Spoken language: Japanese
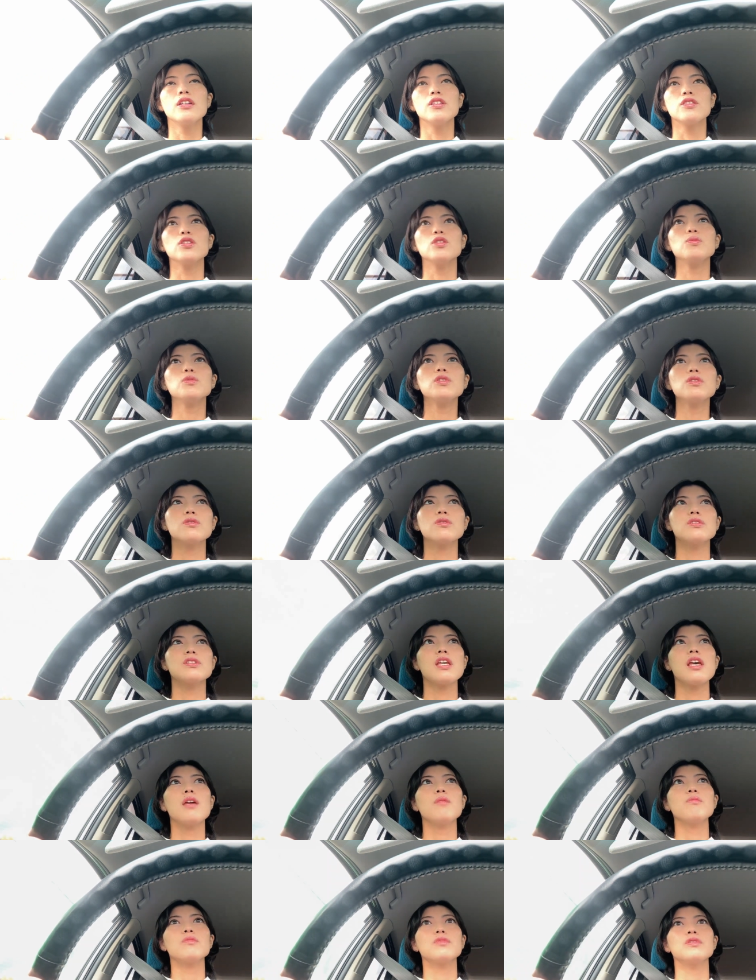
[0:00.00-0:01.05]
そういうものを
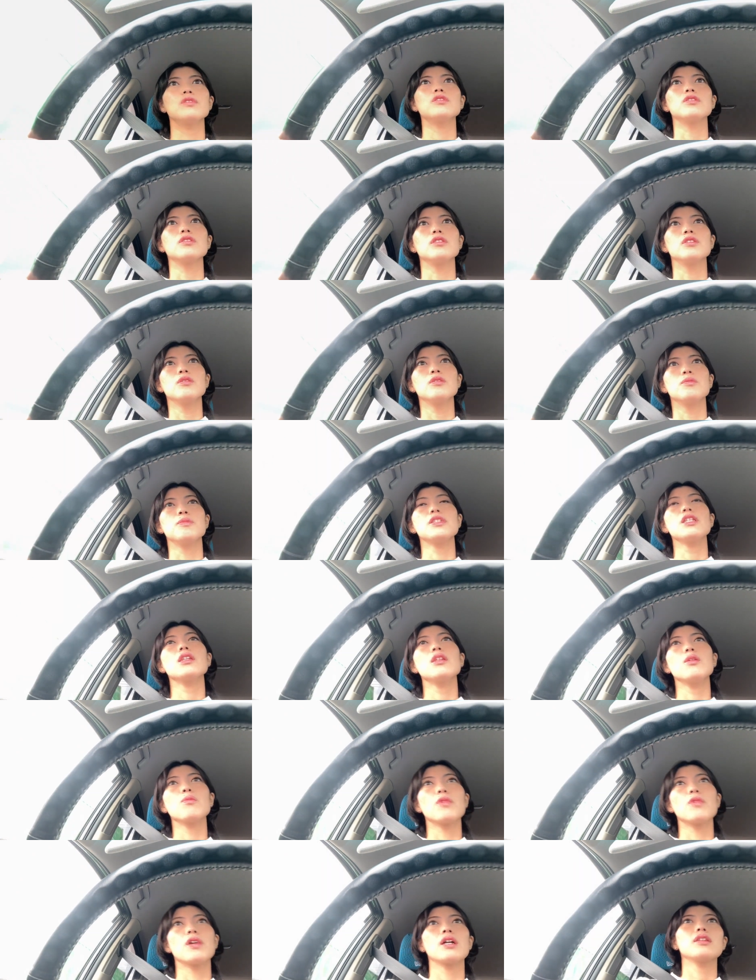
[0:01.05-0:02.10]
全部見せ
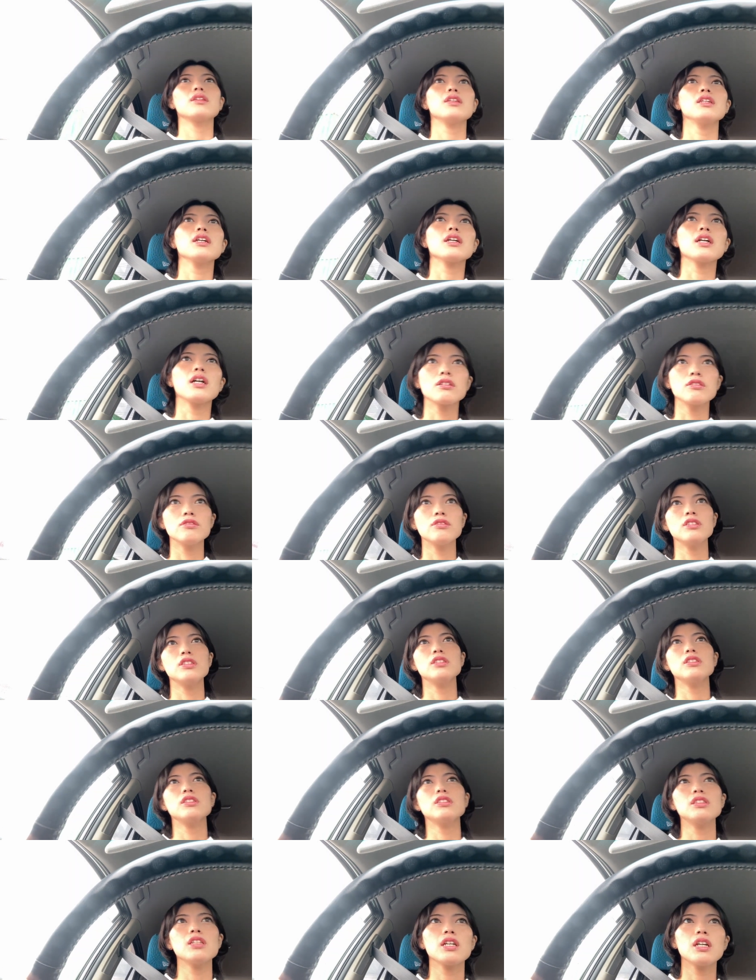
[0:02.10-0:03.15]
てもらって確
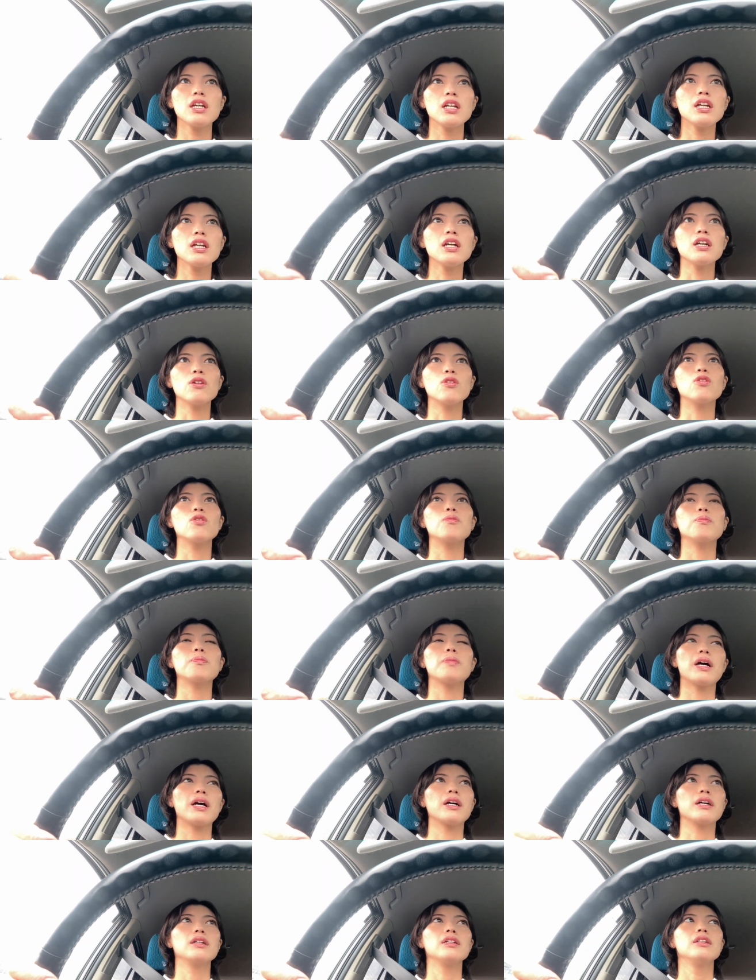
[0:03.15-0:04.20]
認してから本
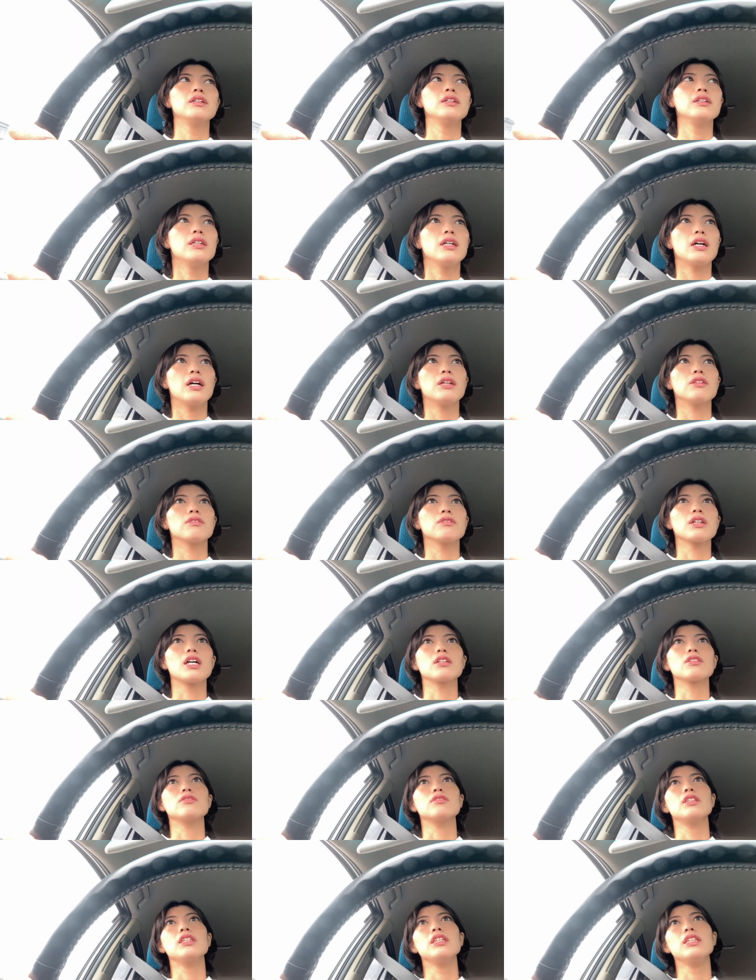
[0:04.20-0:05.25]
番あの書
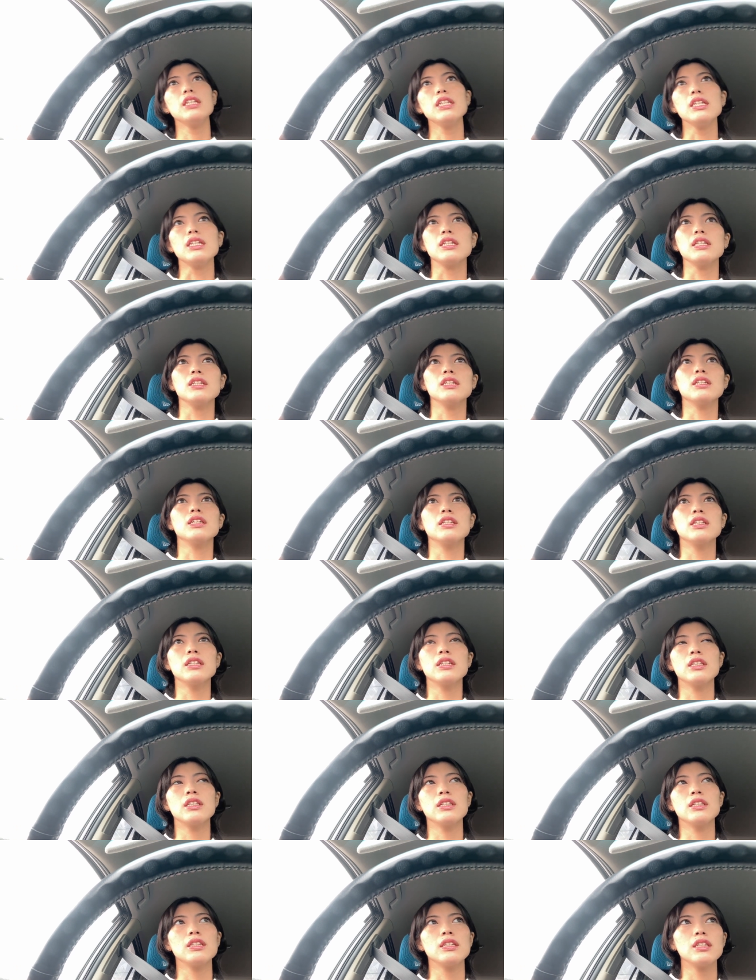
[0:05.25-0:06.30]
く日に
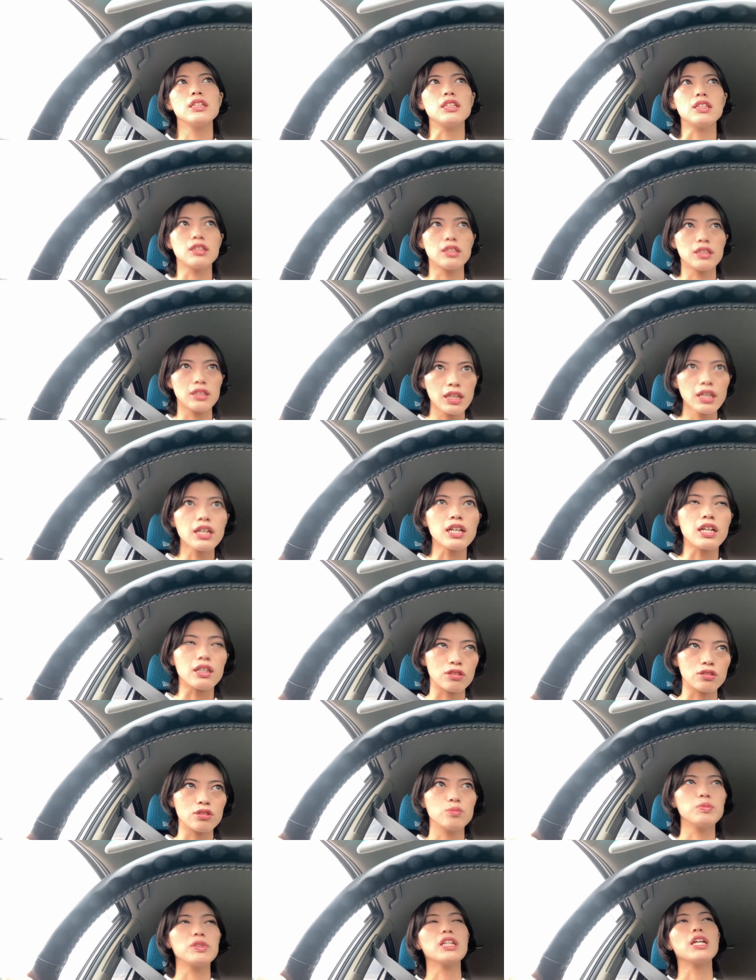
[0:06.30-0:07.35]
行って書
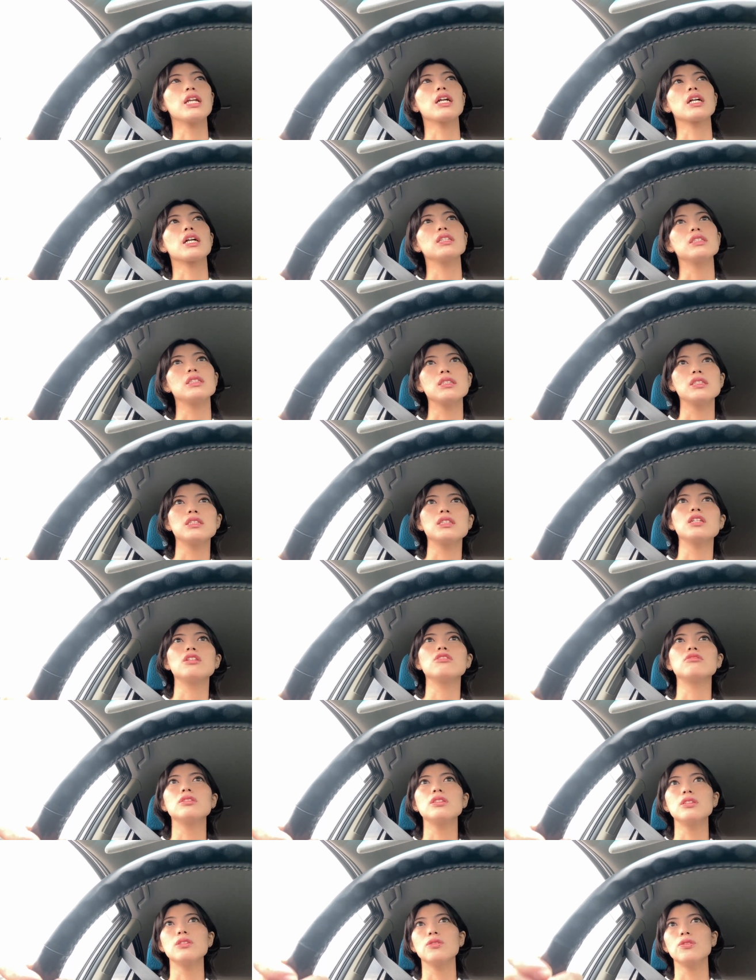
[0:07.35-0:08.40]
くみたいな感じにしてる
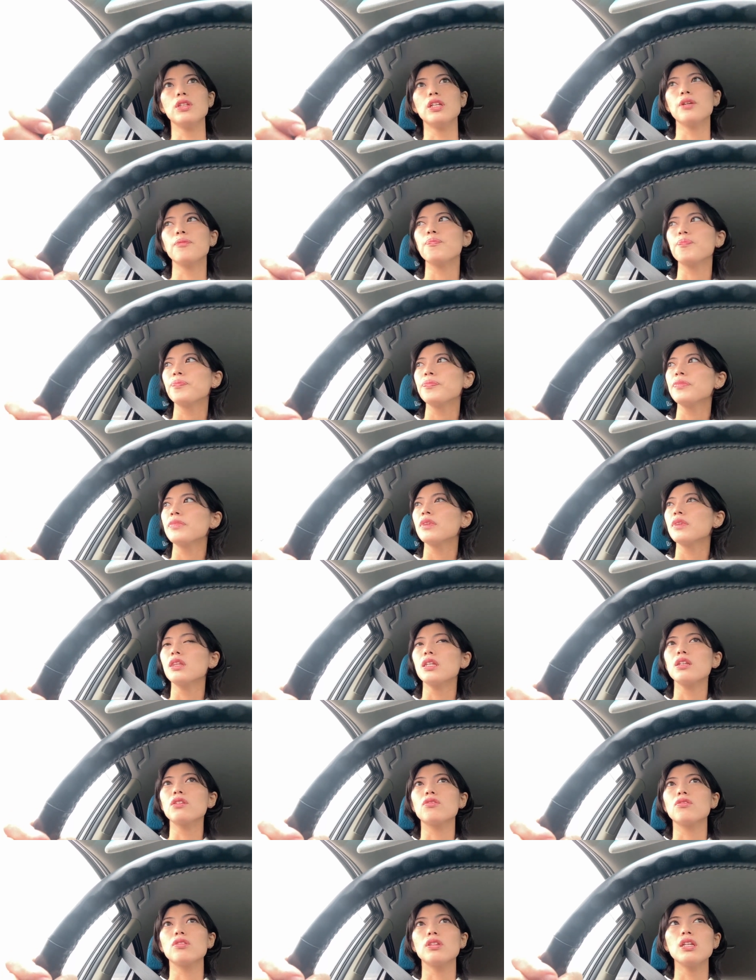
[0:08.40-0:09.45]
んですよね
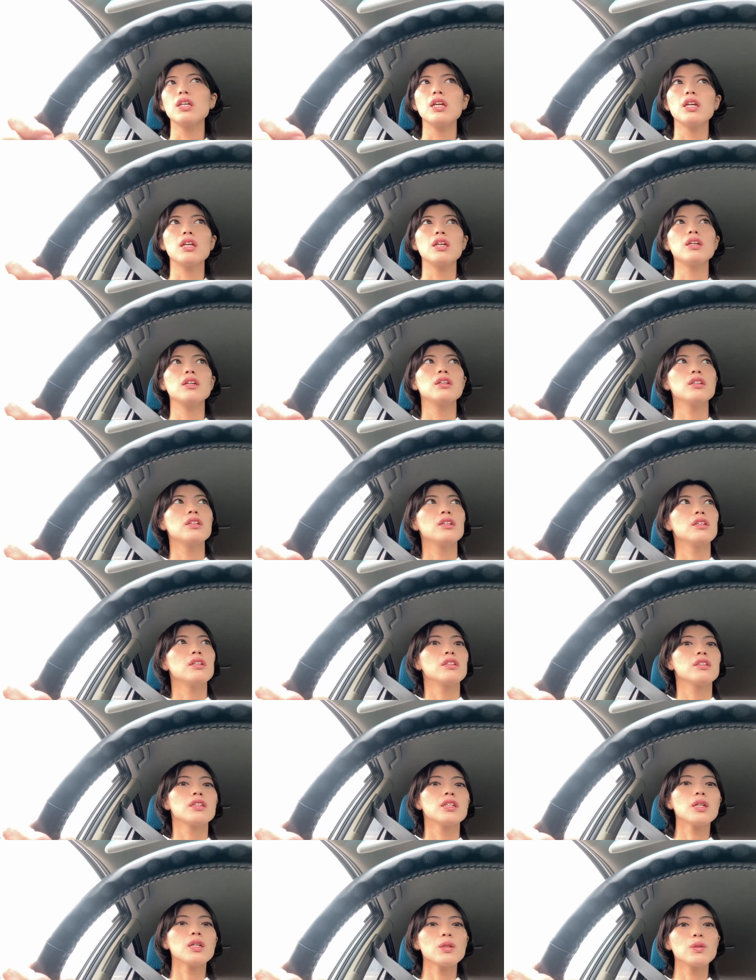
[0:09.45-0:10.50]
なので
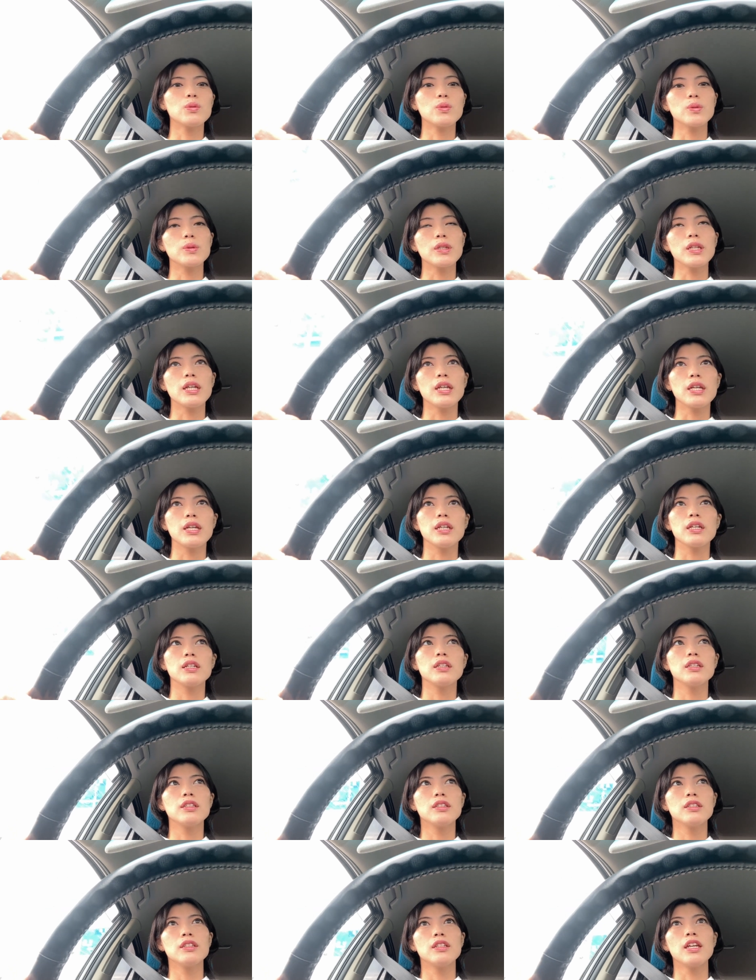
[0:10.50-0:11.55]
結構ね
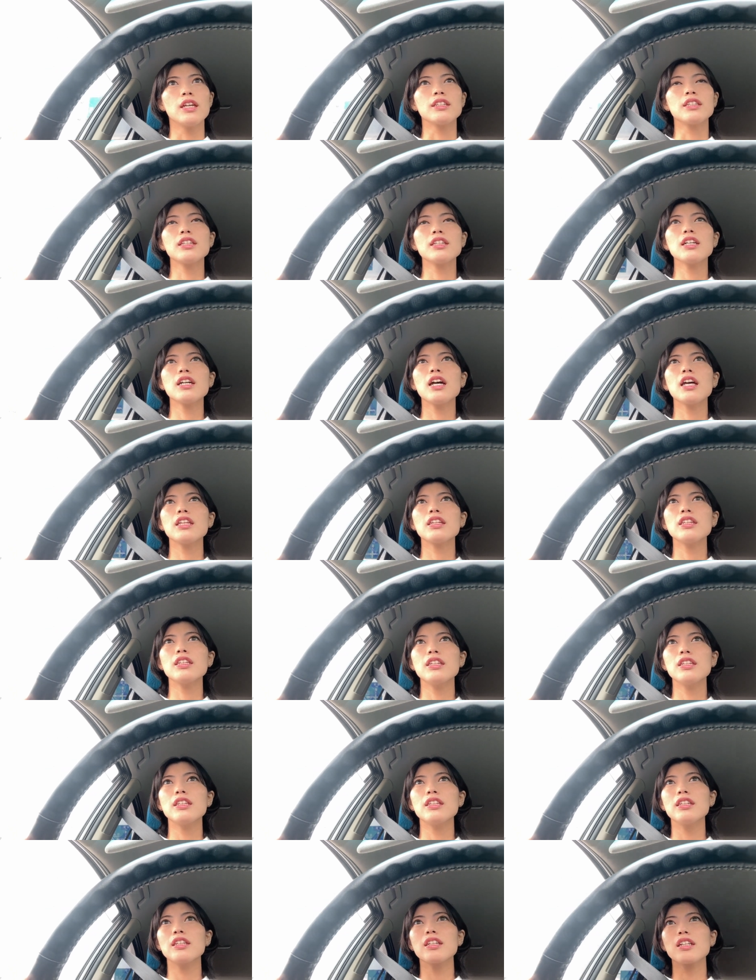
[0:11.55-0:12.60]
壁画
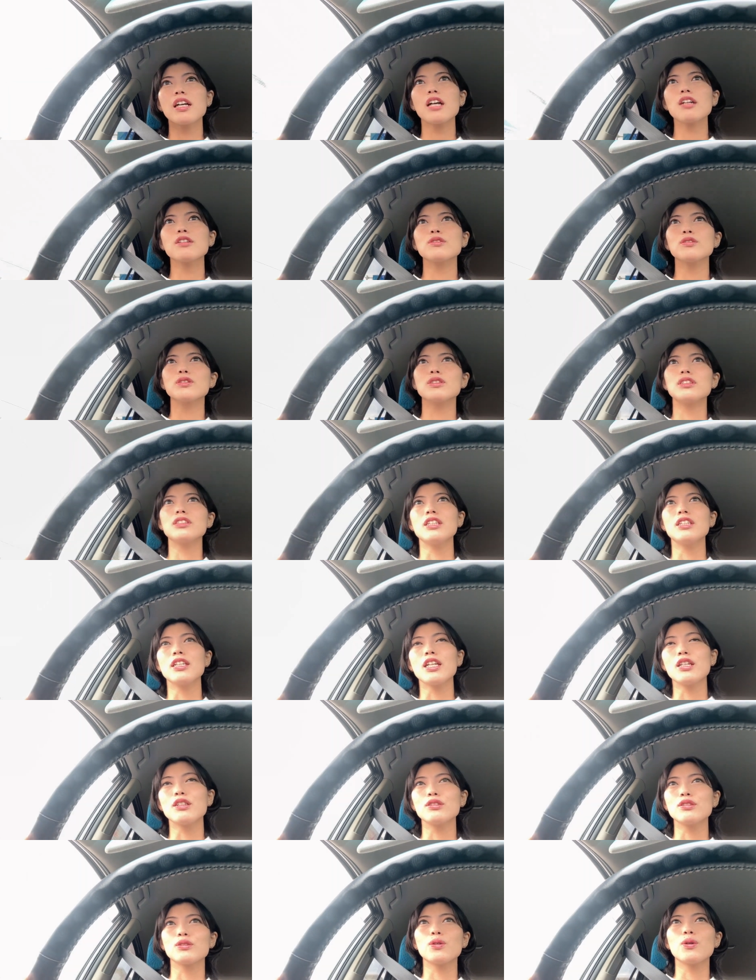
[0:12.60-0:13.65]
書くって
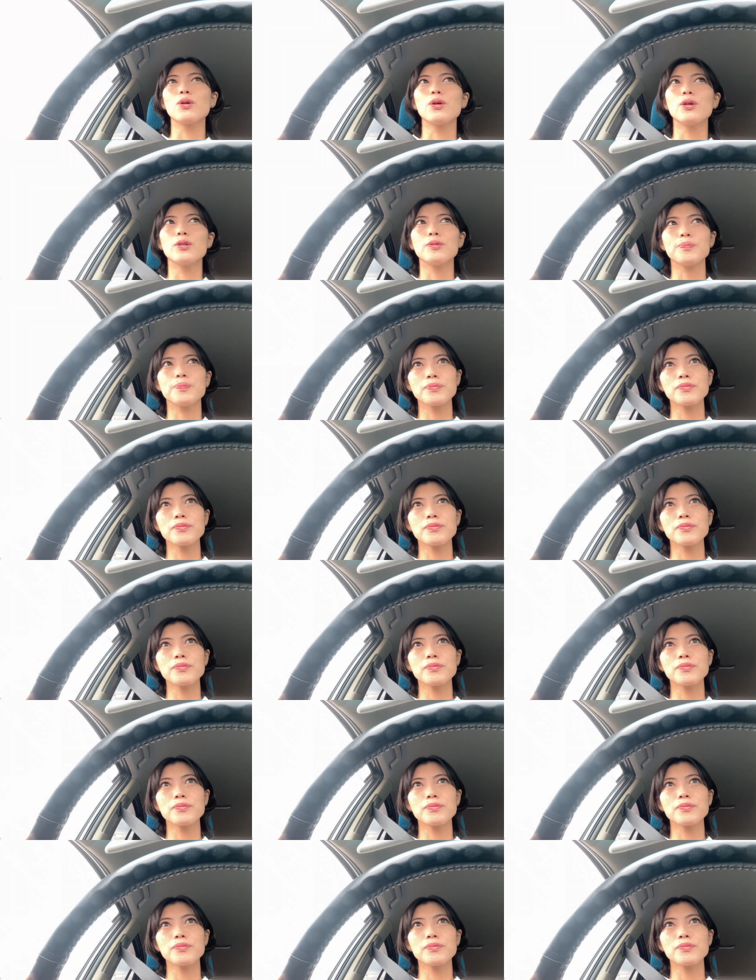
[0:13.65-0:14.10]
なると